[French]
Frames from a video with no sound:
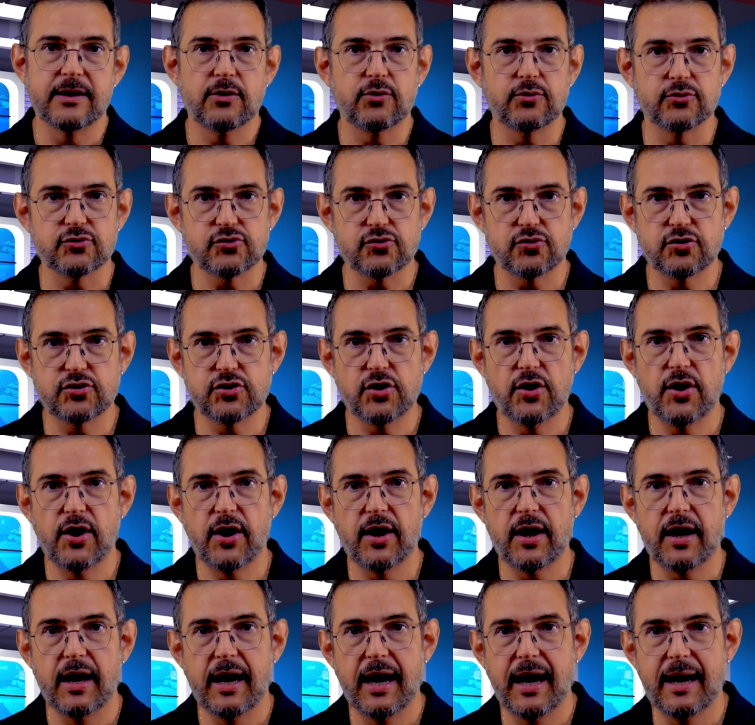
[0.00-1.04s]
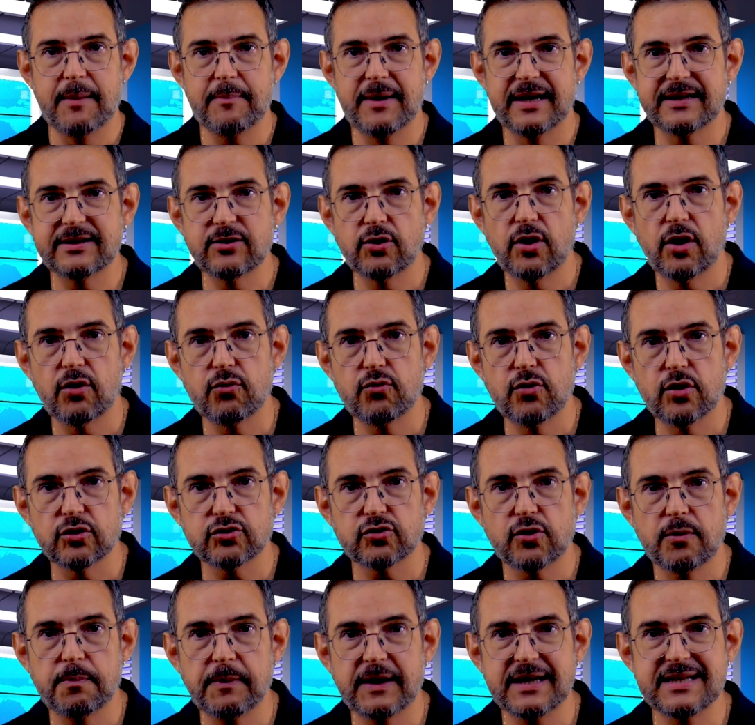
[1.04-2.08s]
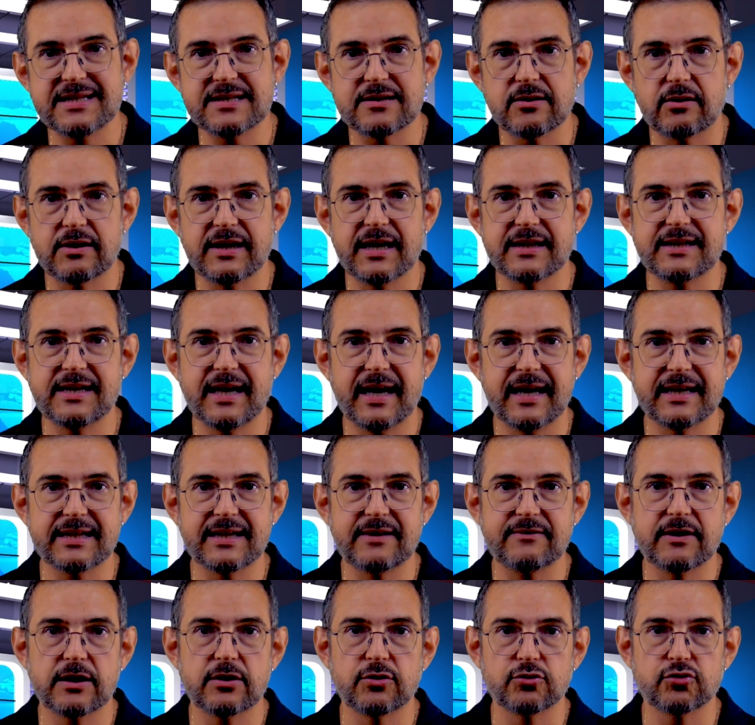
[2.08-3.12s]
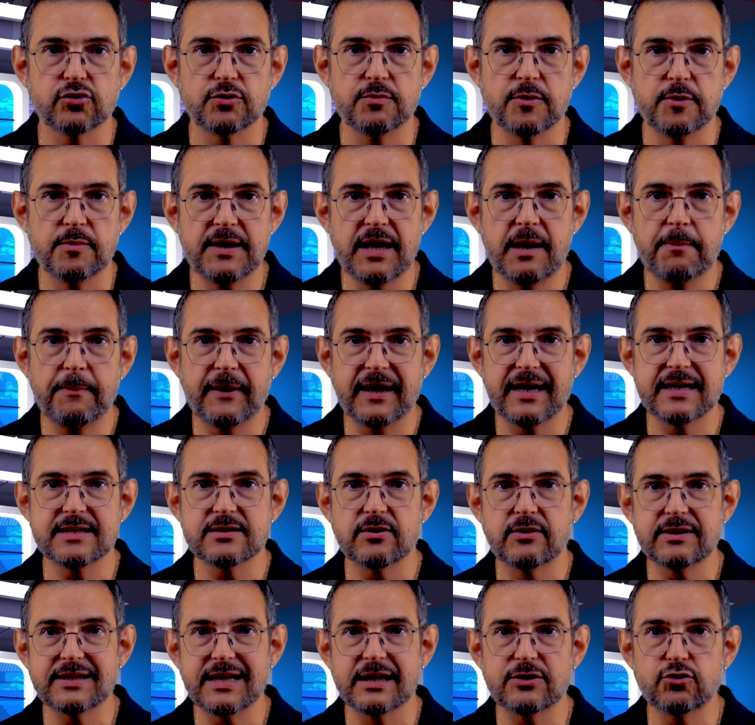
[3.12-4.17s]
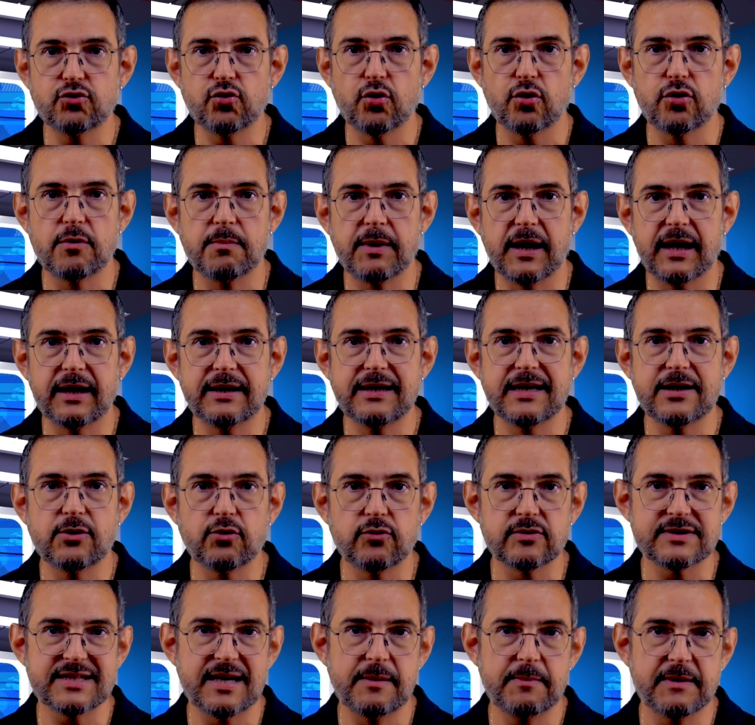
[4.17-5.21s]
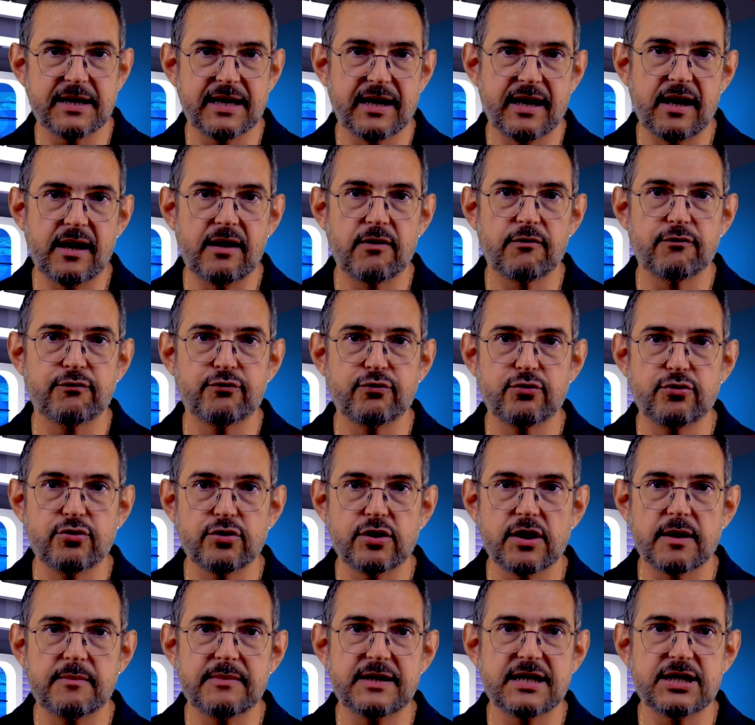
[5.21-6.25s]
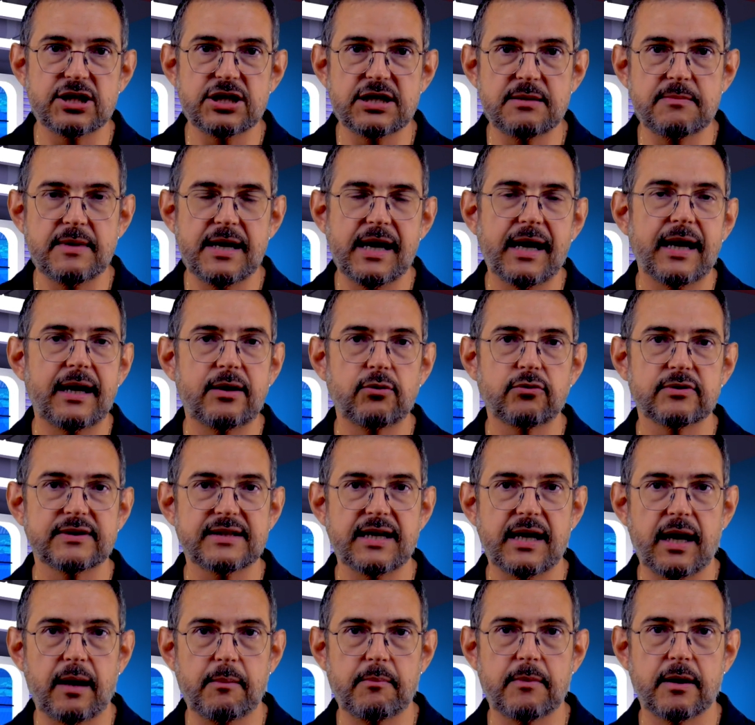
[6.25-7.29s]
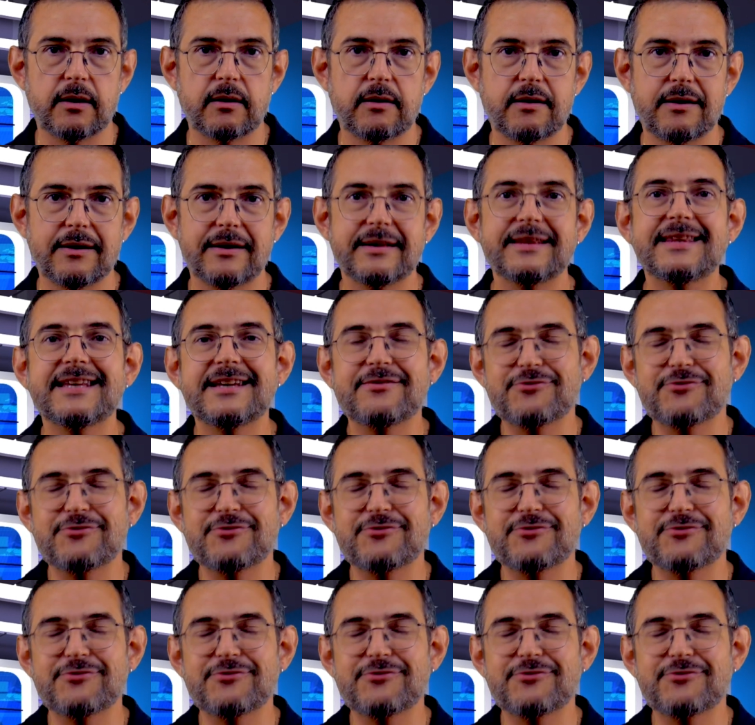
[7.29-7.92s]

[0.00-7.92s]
Constructeurs, amateurs ou entreprises sans lien direct avec l'automobile présentent à tour de bras des concept cars voulus comme des chimères à long terme des